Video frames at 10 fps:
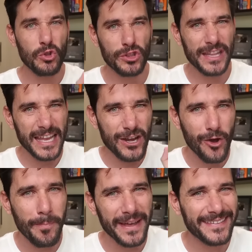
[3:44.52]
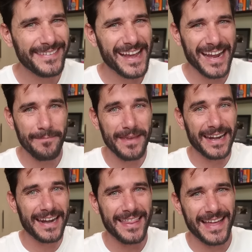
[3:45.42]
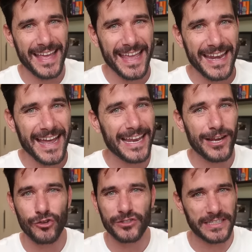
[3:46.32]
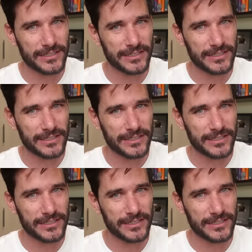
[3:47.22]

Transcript: Donde no parecía cambiar nada era en los